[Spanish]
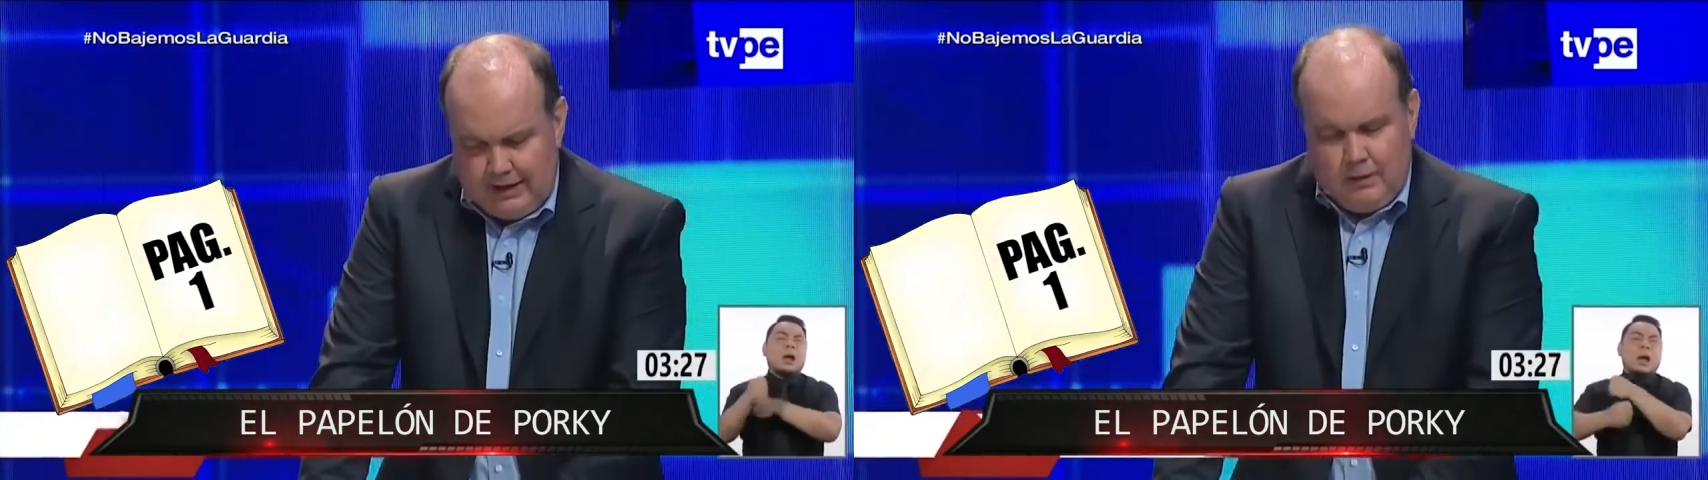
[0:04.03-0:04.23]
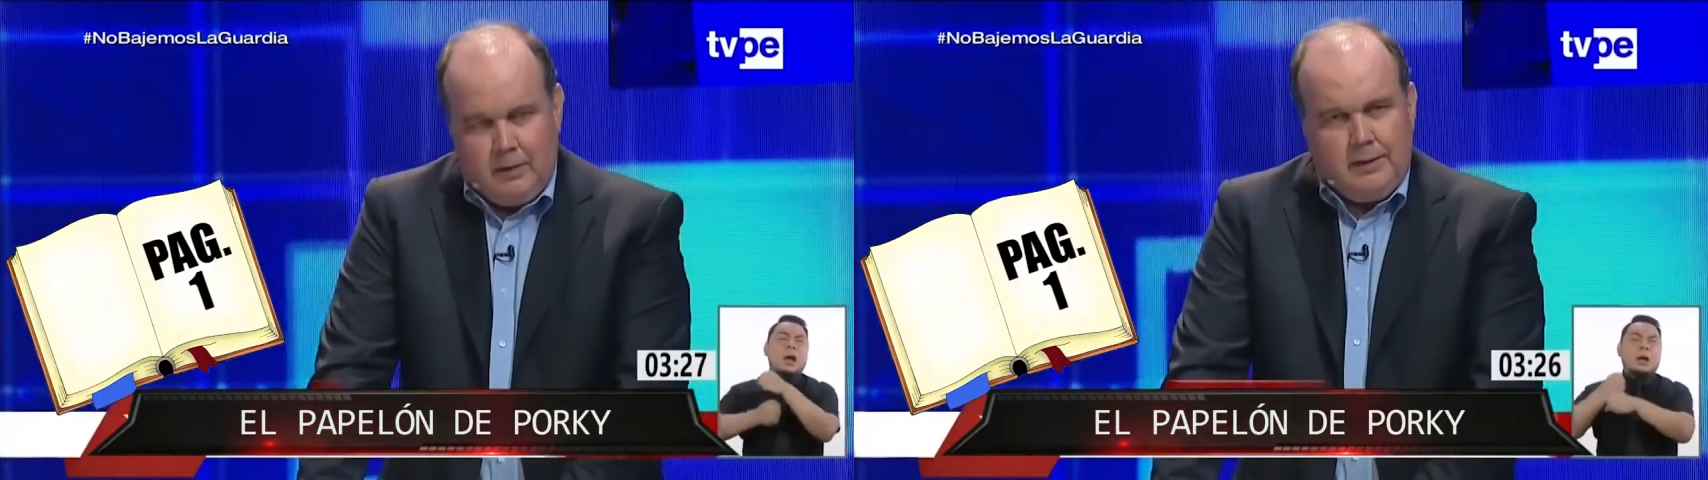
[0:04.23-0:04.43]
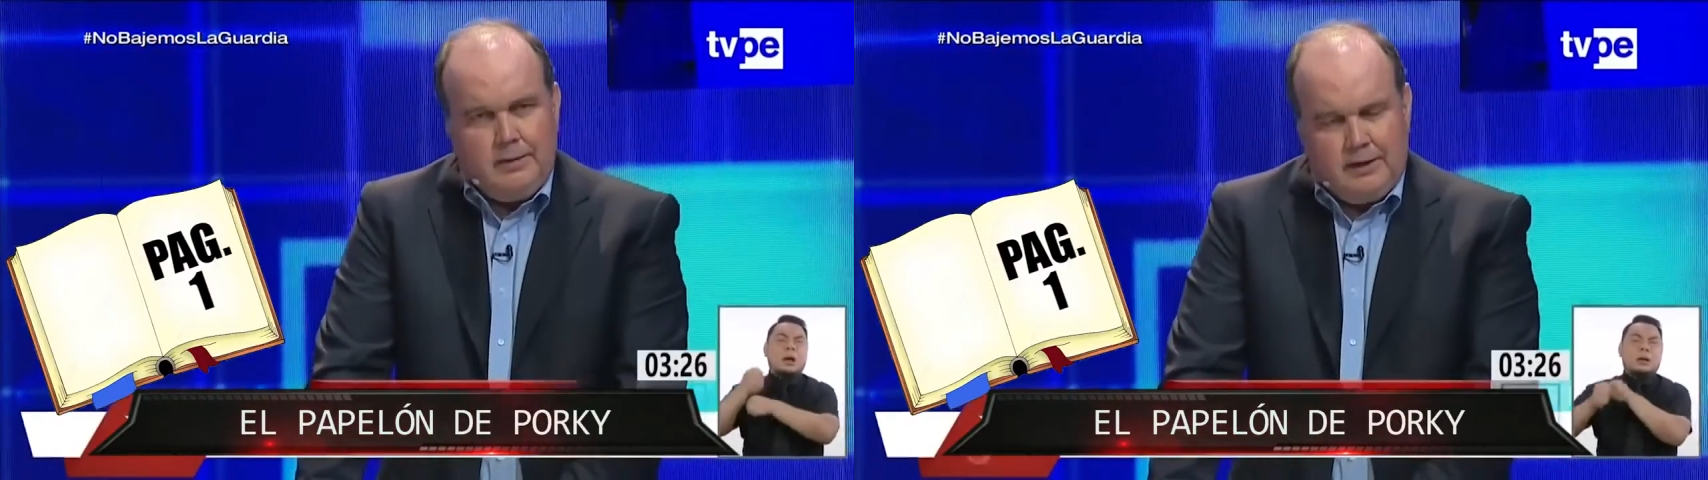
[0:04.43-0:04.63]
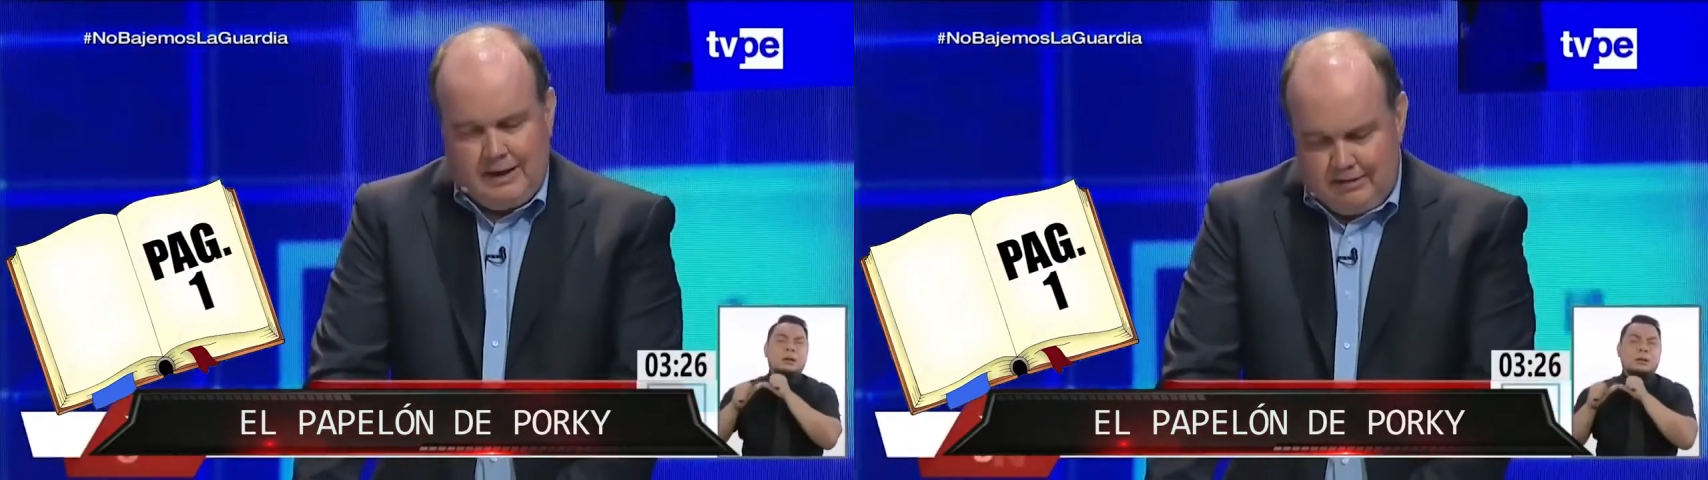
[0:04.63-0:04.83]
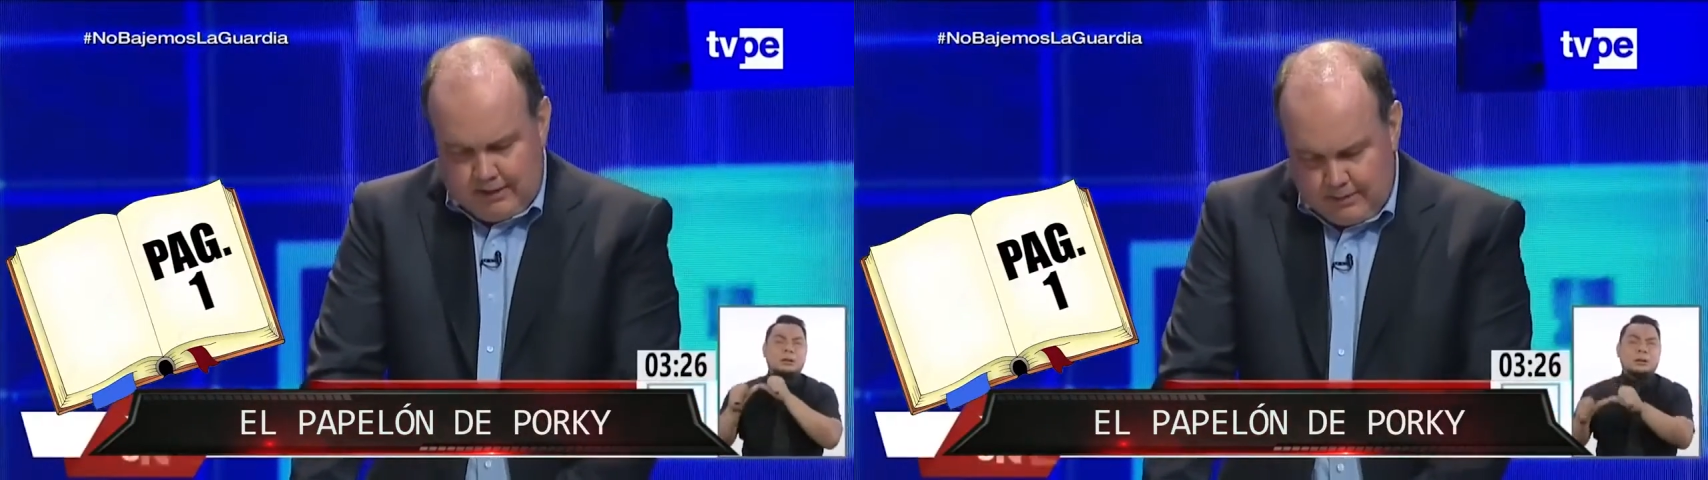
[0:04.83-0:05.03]
selva,
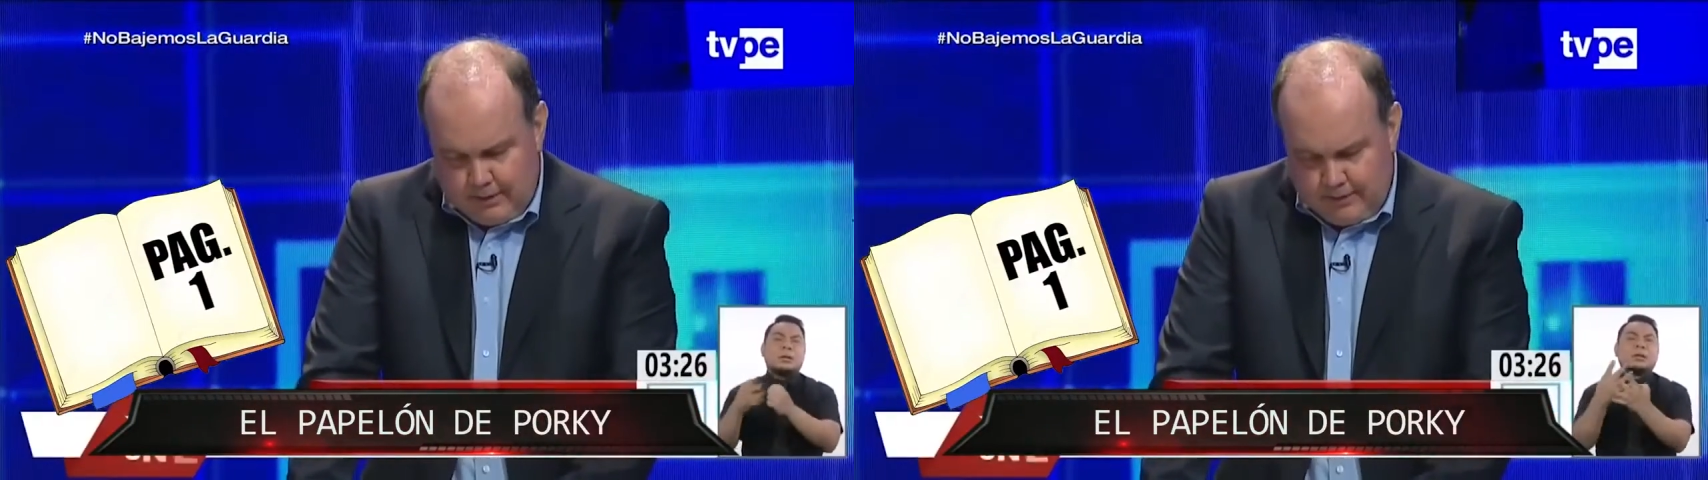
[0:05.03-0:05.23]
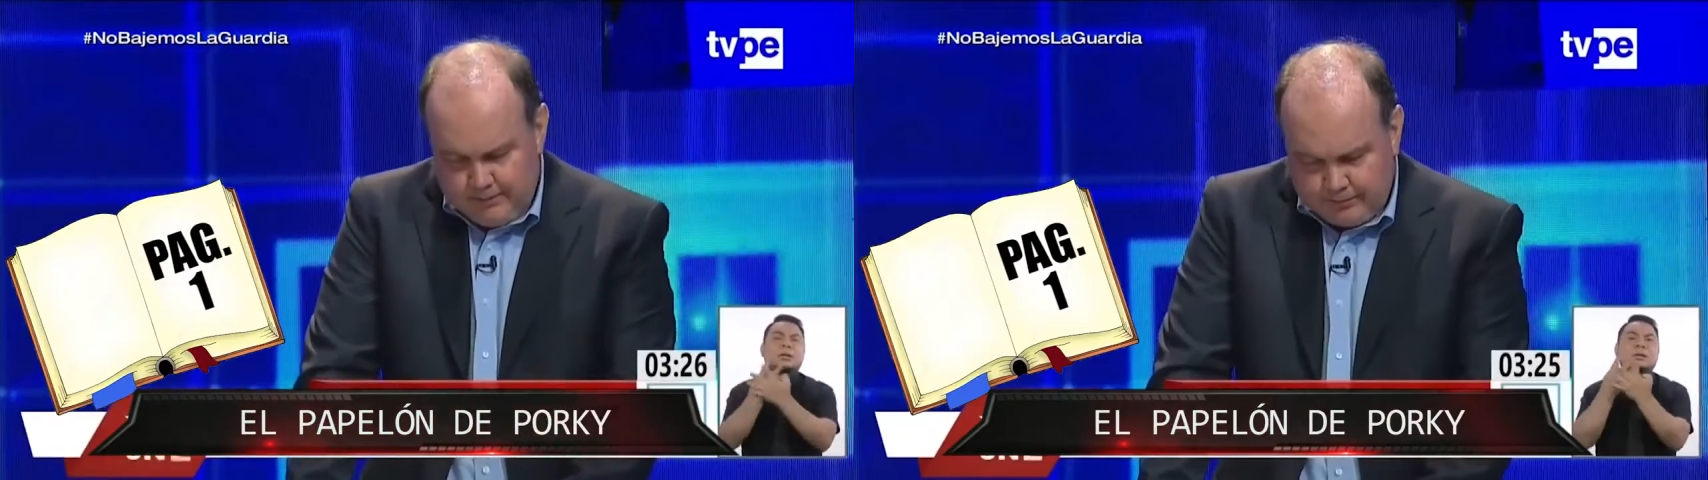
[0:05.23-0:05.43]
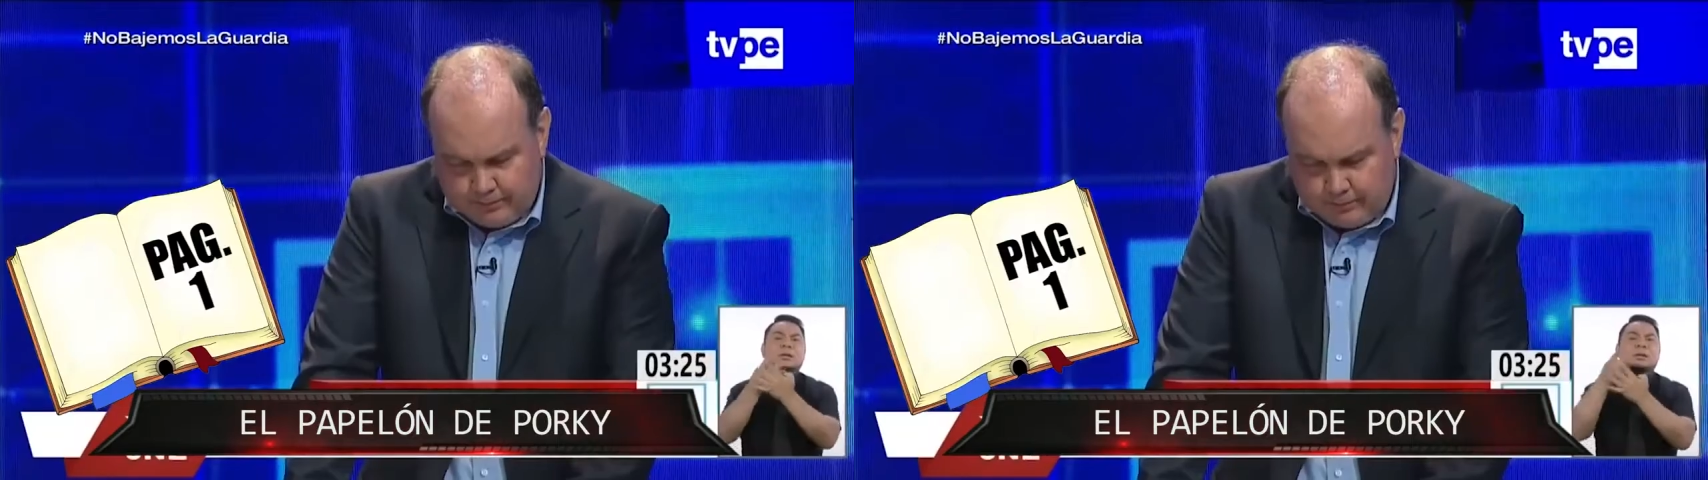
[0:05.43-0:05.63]
en el CEPA.